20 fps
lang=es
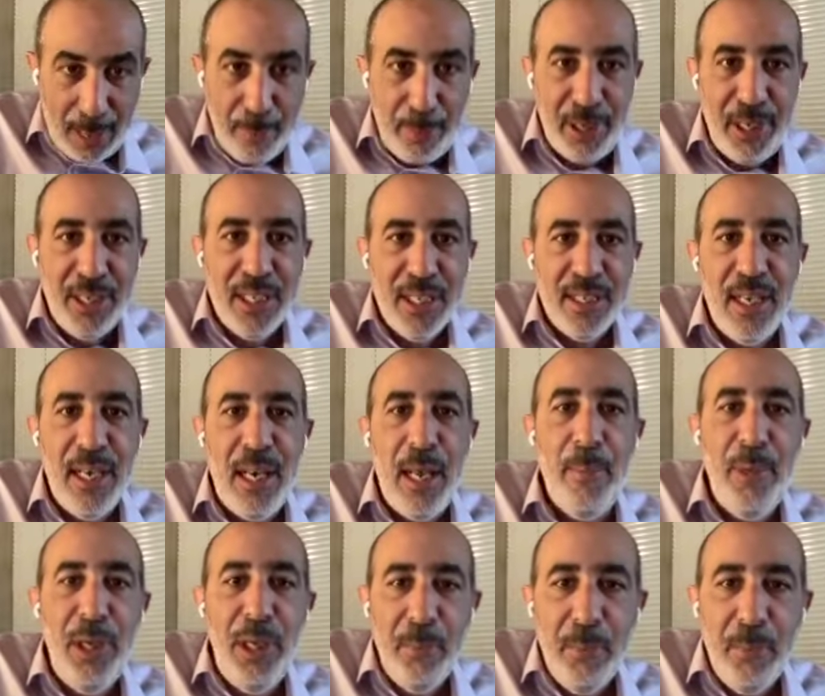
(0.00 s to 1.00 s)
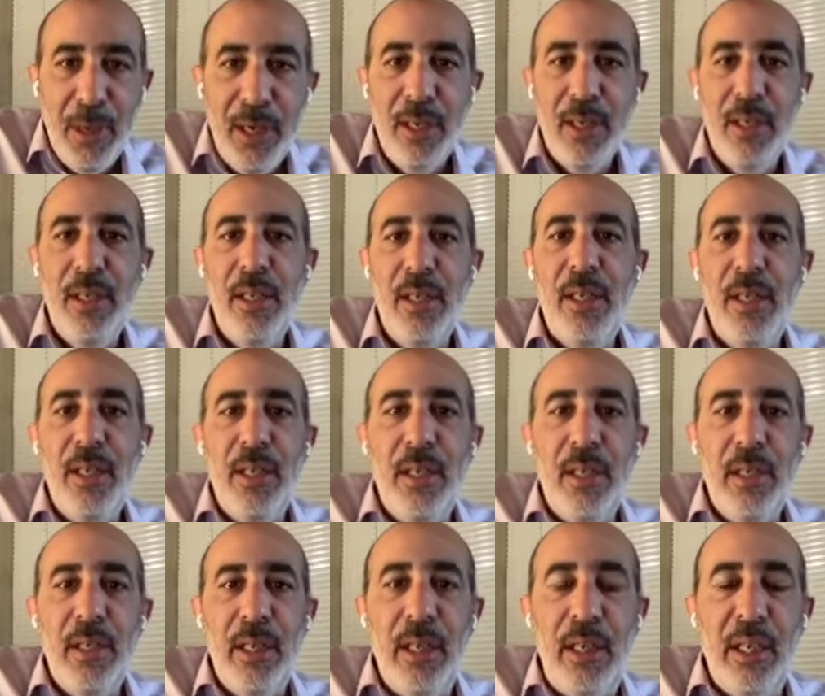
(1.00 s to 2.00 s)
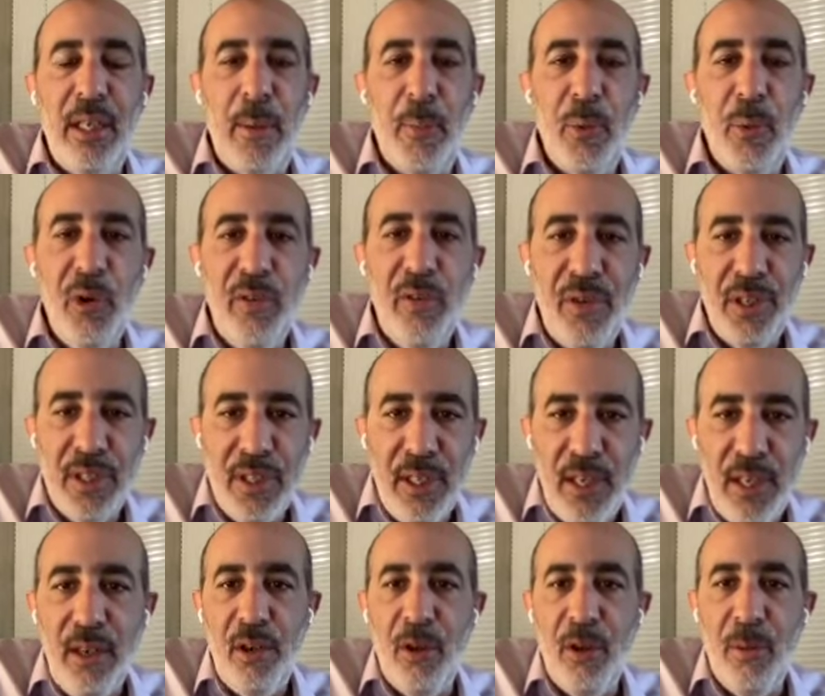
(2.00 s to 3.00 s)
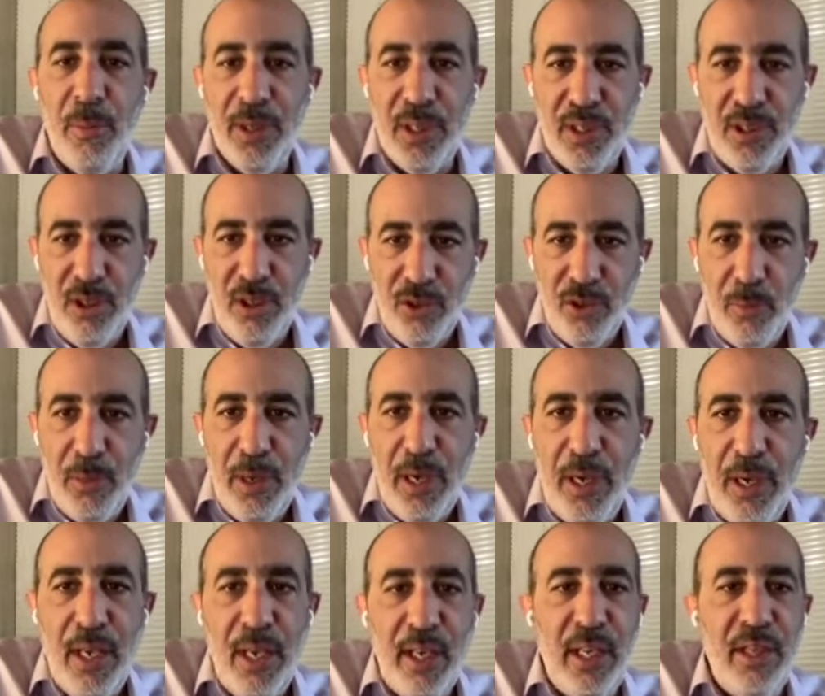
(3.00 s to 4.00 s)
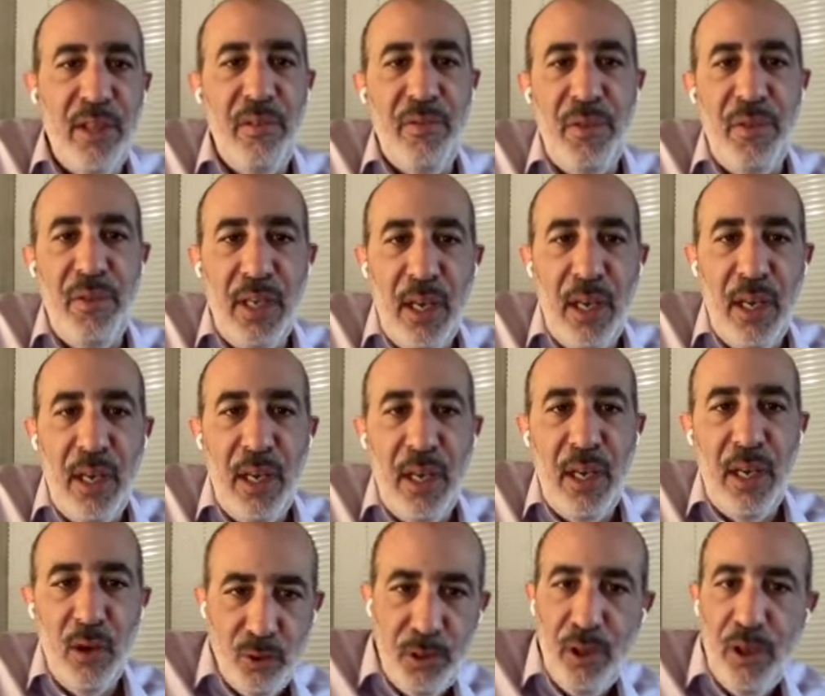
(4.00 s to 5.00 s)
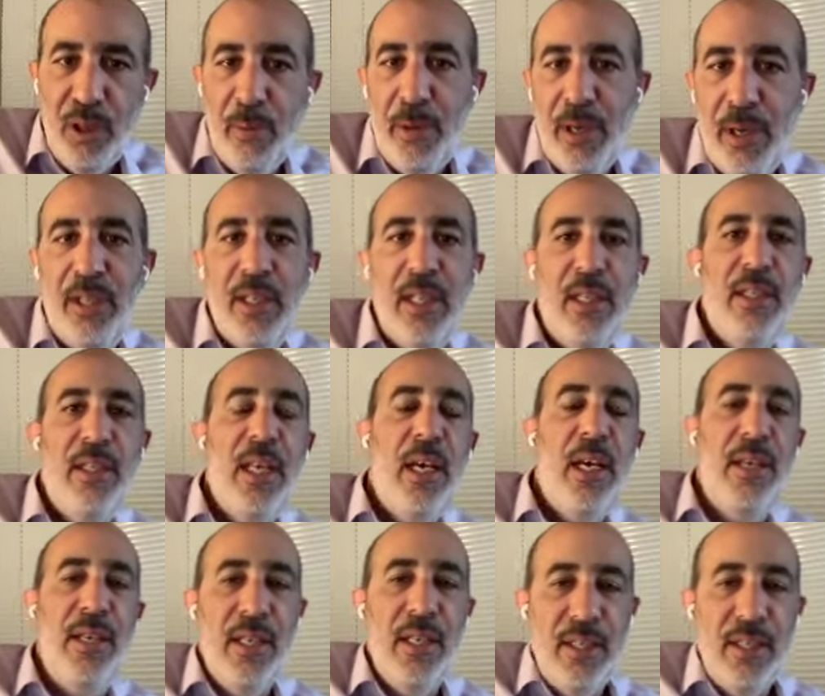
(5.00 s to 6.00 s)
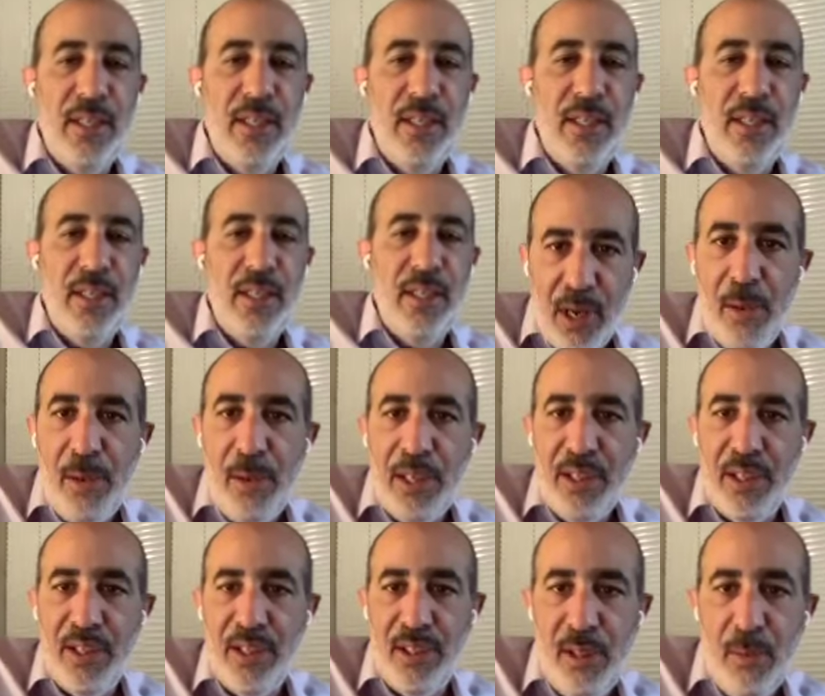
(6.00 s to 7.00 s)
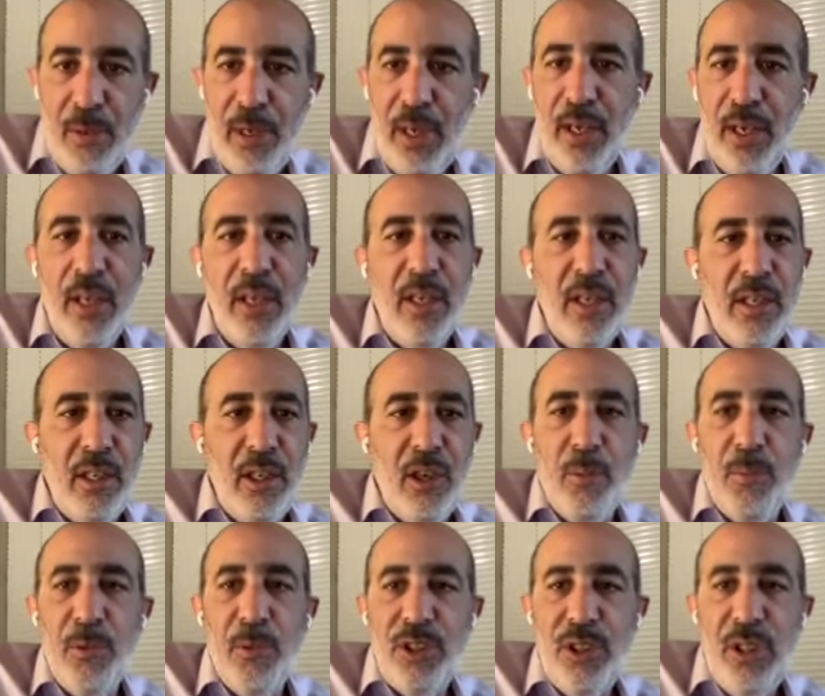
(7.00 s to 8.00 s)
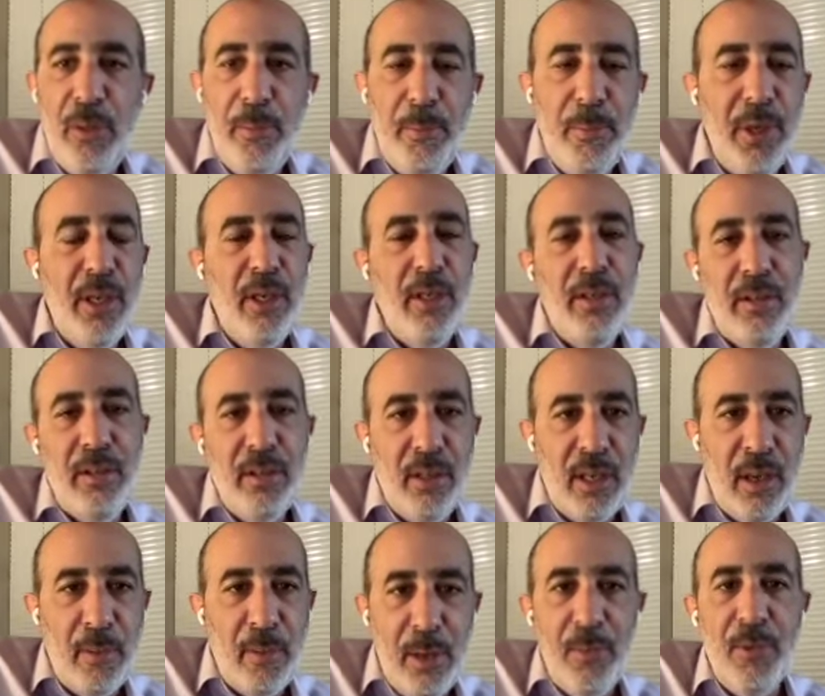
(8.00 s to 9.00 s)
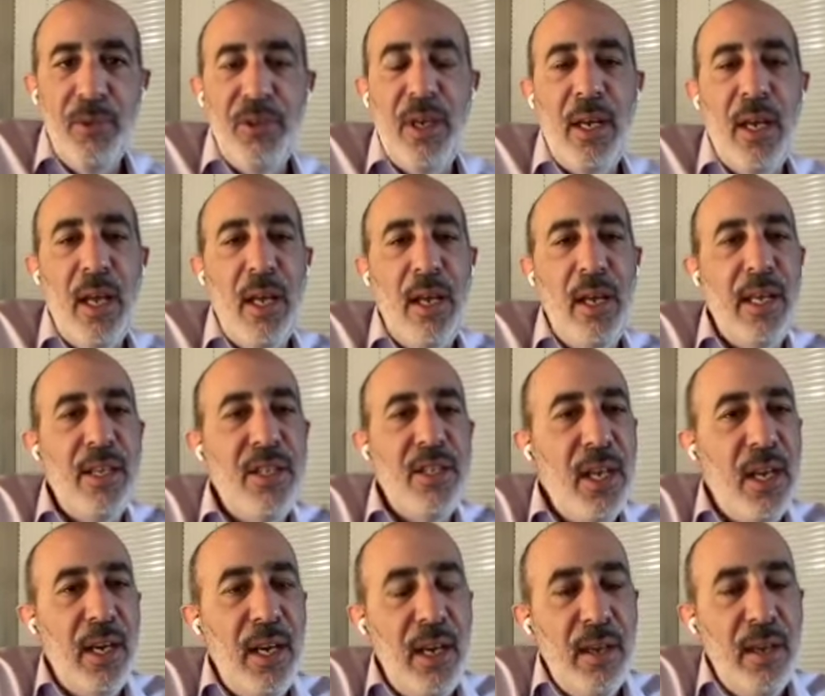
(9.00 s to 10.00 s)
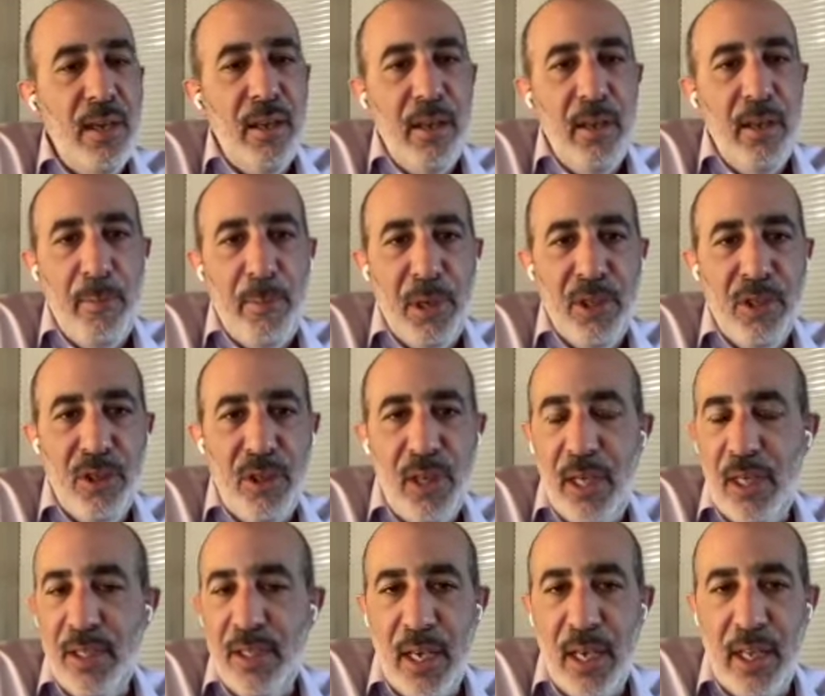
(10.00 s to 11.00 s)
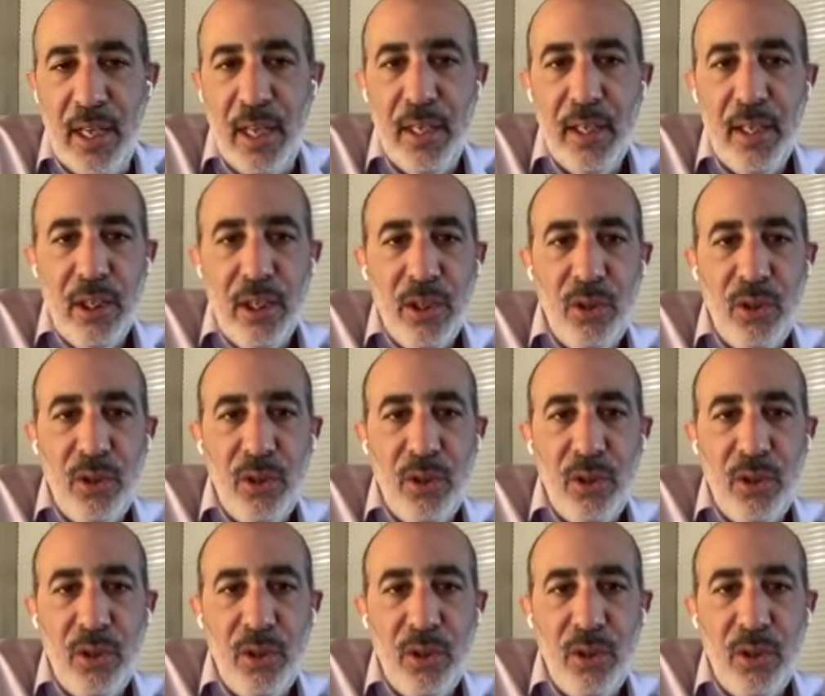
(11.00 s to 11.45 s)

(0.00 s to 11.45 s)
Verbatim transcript: que la experiencia sea la misma y que puede ofrecer conversaciones humanas, gratifica a los consumidores de manera instantánea, sea memorable, accesible y, como siempre, que hablamos acá en la charla, personalizada.